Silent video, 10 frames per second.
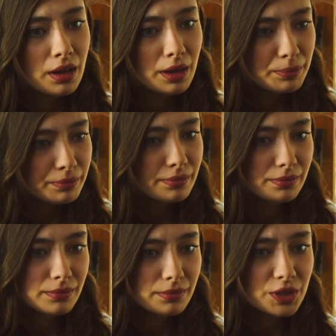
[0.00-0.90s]

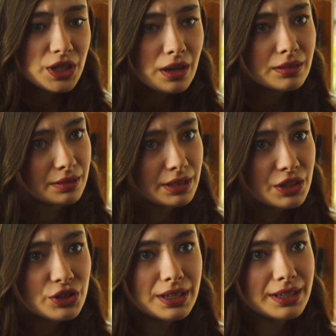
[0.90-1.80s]
بعدين جهاد
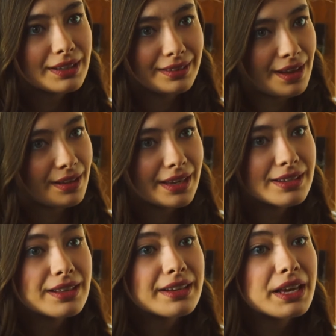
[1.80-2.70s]
إن إجيتي للحق
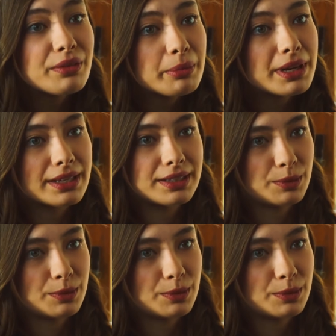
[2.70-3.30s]
عم يتصرف بكل